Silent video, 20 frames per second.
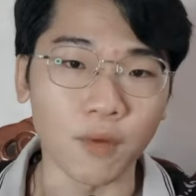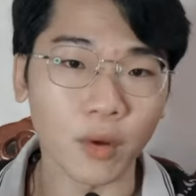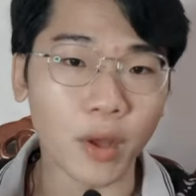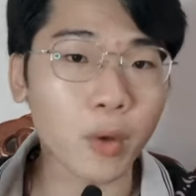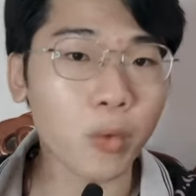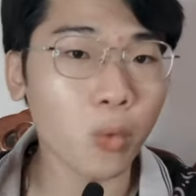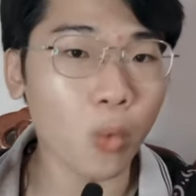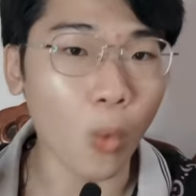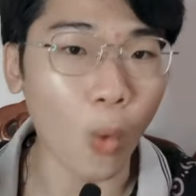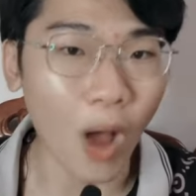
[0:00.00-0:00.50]
vào
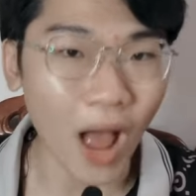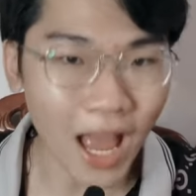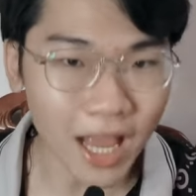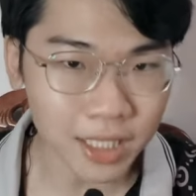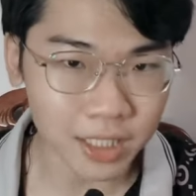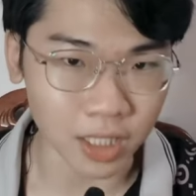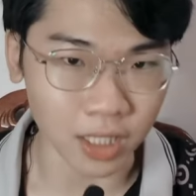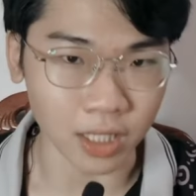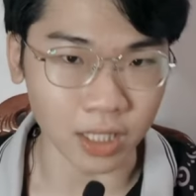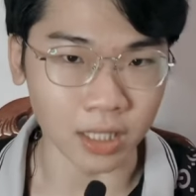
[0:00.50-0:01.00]
cái quá
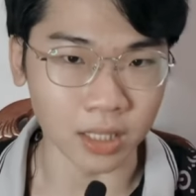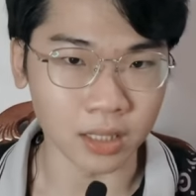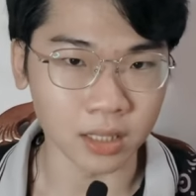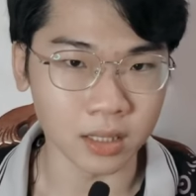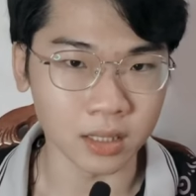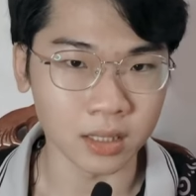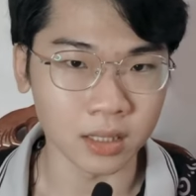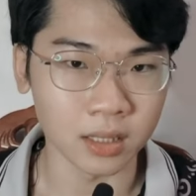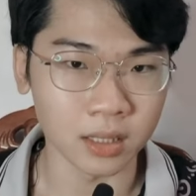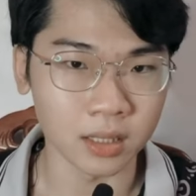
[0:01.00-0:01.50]
trình
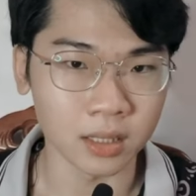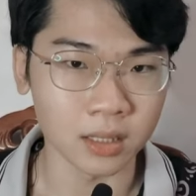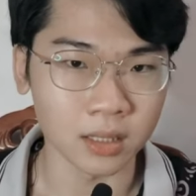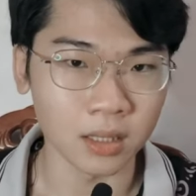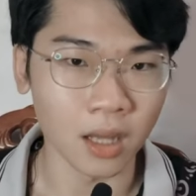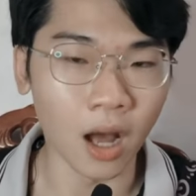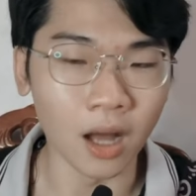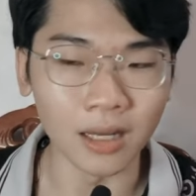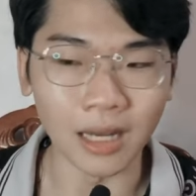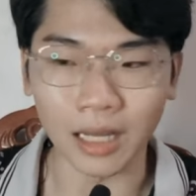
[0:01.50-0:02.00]

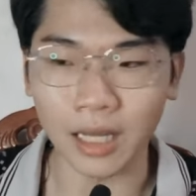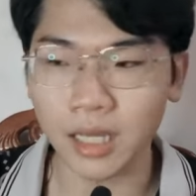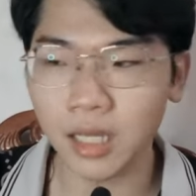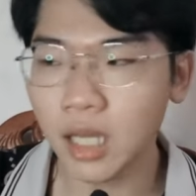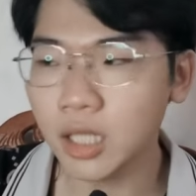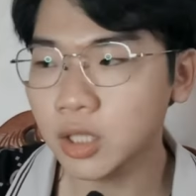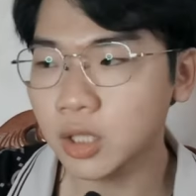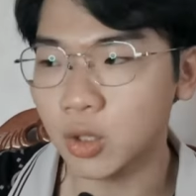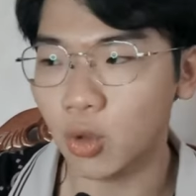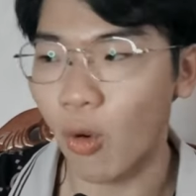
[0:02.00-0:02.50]
hơn là
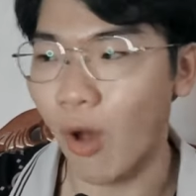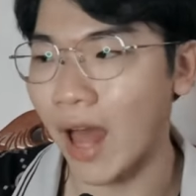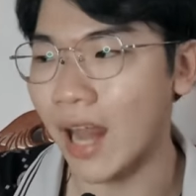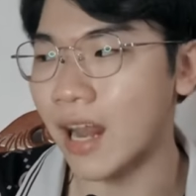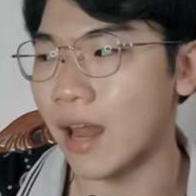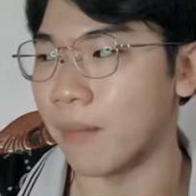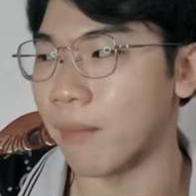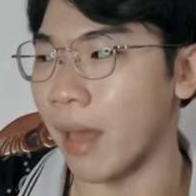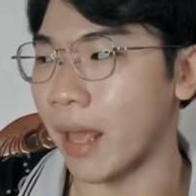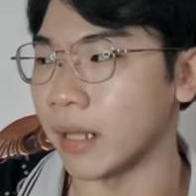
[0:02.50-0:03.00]
kết quả
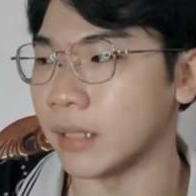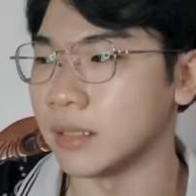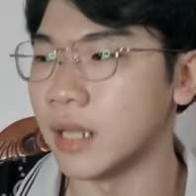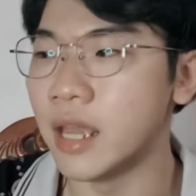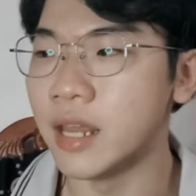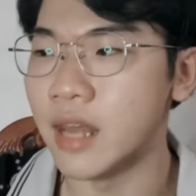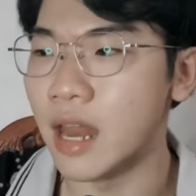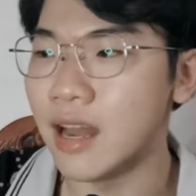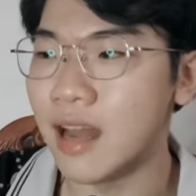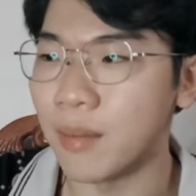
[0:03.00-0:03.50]
là bạn
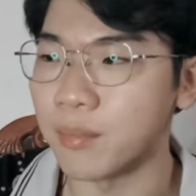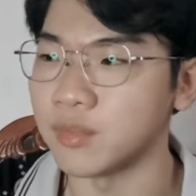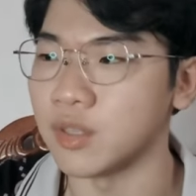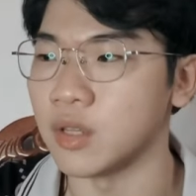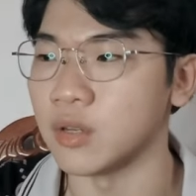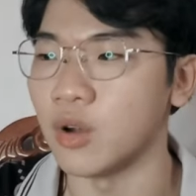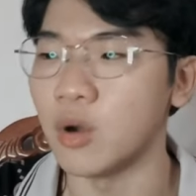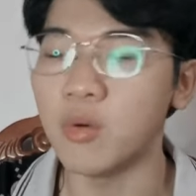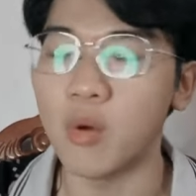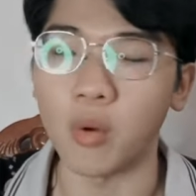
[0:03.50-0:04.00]
đi để làm
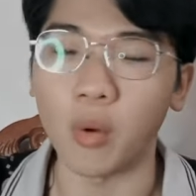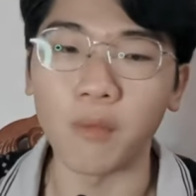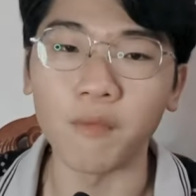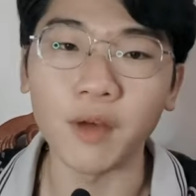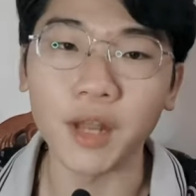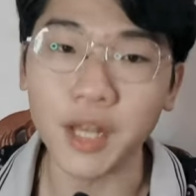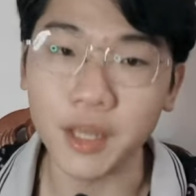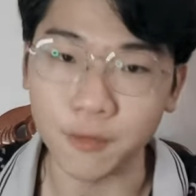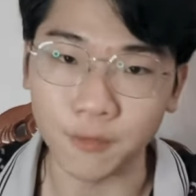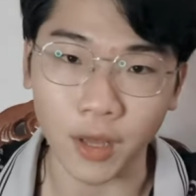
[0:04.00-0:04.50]
gì, rốt cuộc cũng
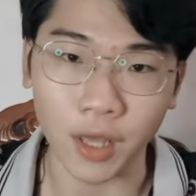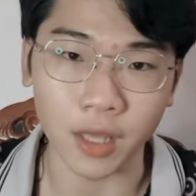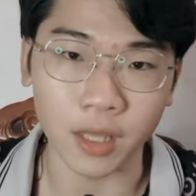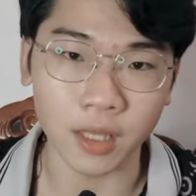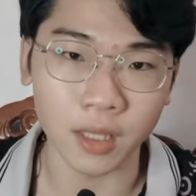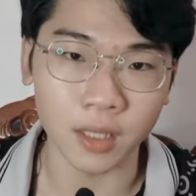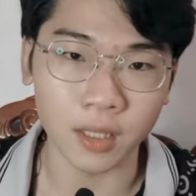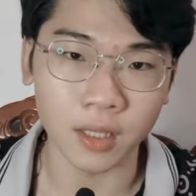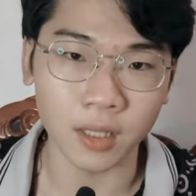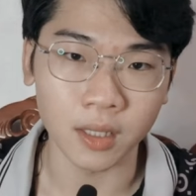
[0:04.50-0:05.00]
phải đi về.
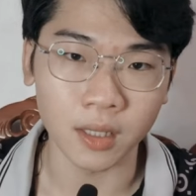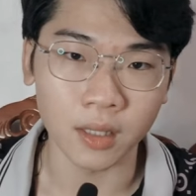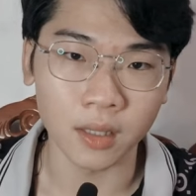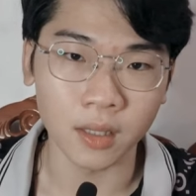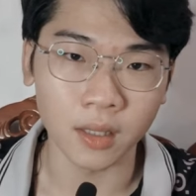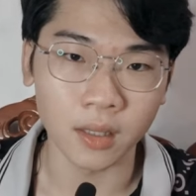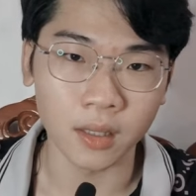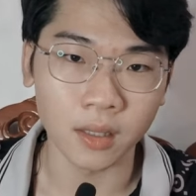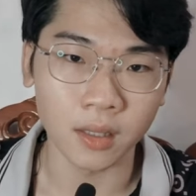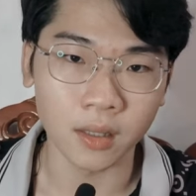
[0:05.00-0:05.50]

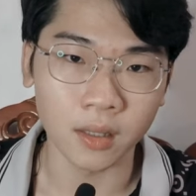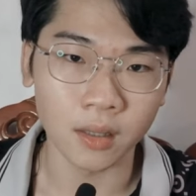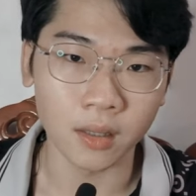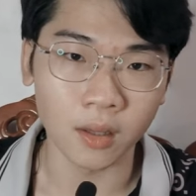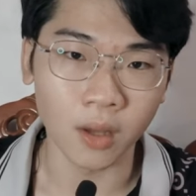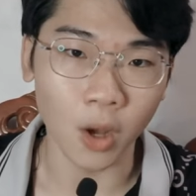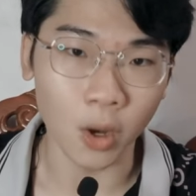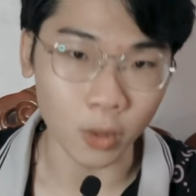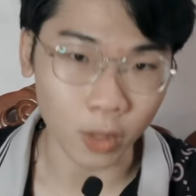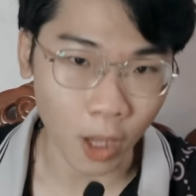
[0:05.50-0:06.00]

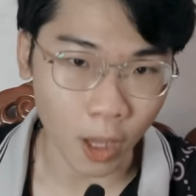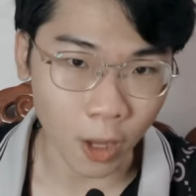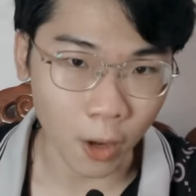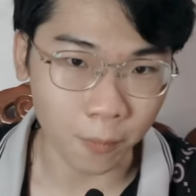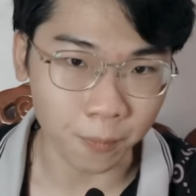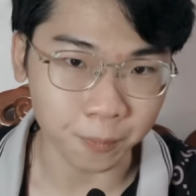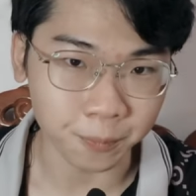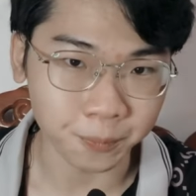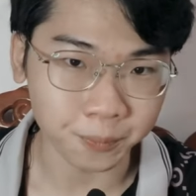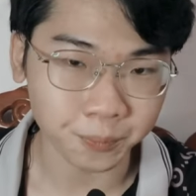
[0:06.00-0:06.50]
Ok không?